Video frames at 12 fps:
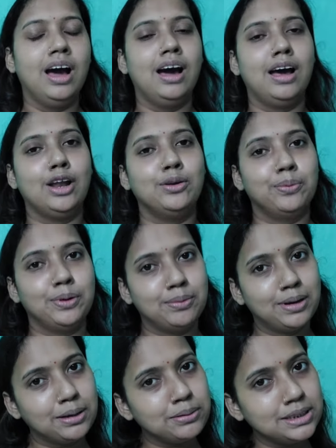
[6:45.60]
আর আলু
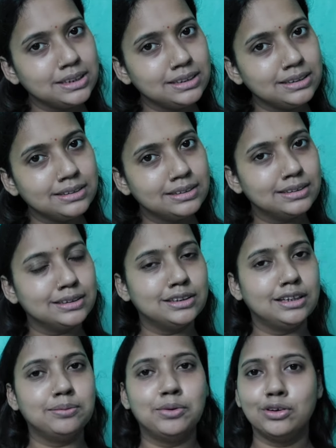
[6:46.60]
পরিমাণটা বেশি
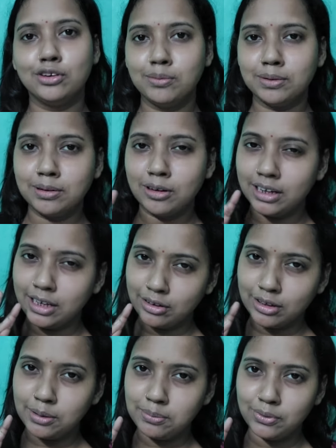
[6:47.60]
তা মটর আমার ঘরে এই
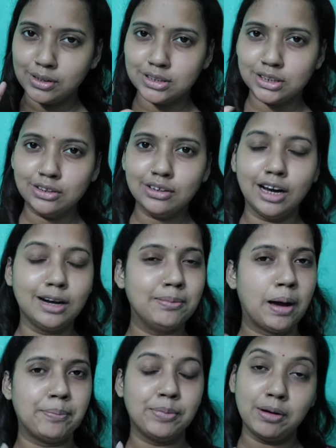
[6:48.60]
কটাই করেছিল আর
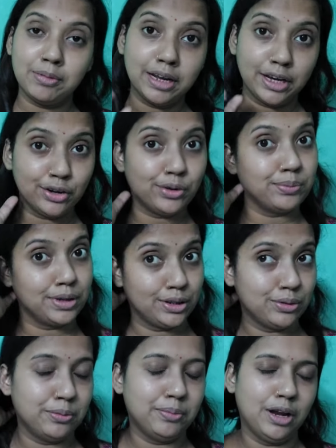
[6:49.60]
বাপ্পা আবার এইরকম
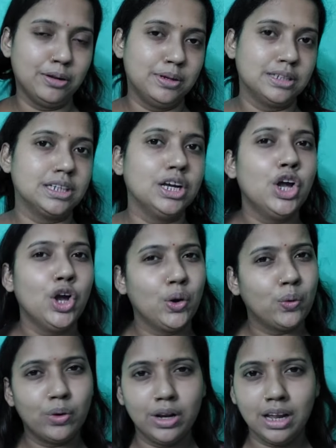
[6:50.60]
খেতে খুব ভালোবাসে
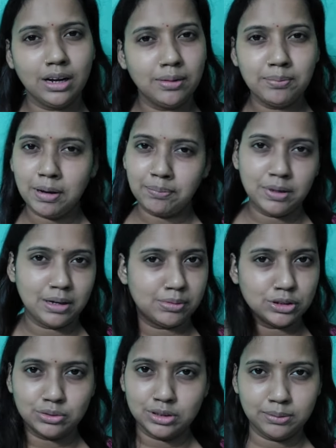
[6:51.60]
করে লাগলাম বাপ্পা
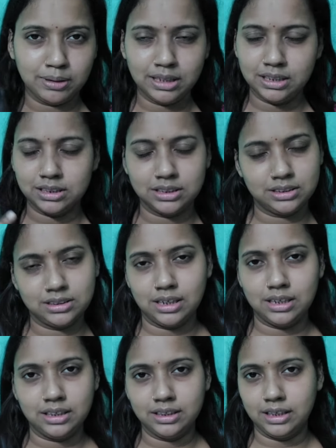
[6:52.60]
আবার সন্ধ্যেবেলায় এসে
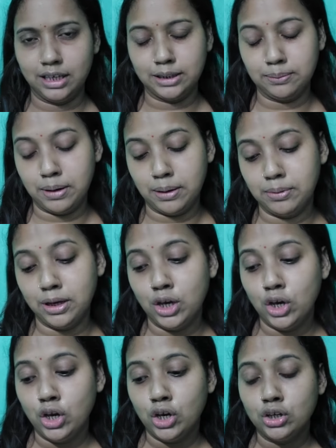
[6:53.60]
তাহলে খেতে পারবে
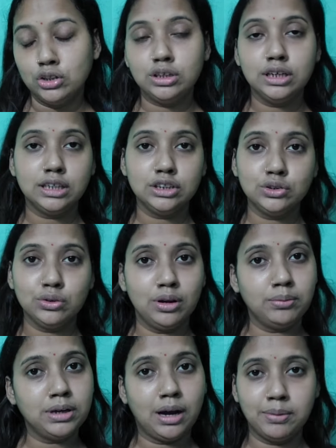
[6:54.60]
তো ঠিক আছে চলো
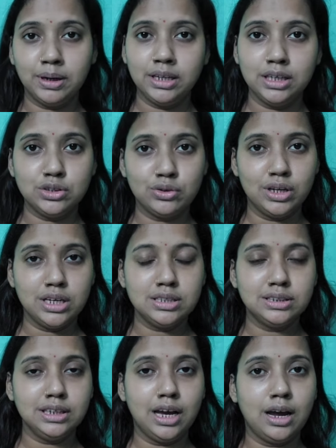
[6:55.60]
আমি খাবার নিয়ে চলে
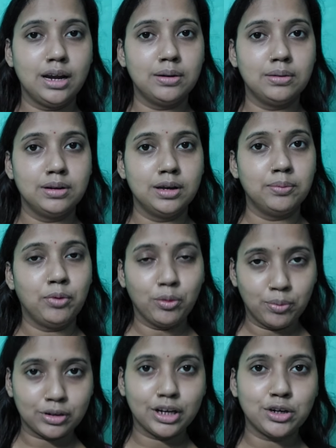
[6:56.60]
এসেছি আর
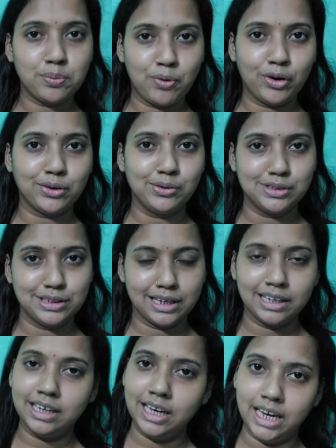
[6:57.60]
বকবকটা একটু পরে করছি
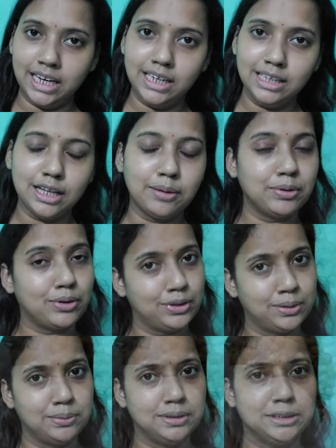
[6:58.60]
আগে খেয়ে নিই তারপর
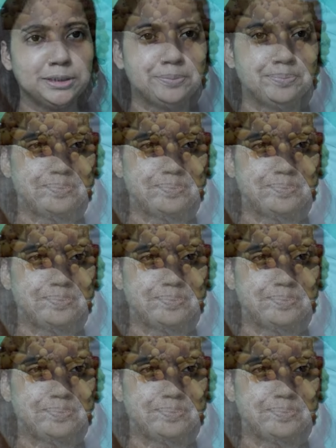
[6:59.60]
এখানে এই যে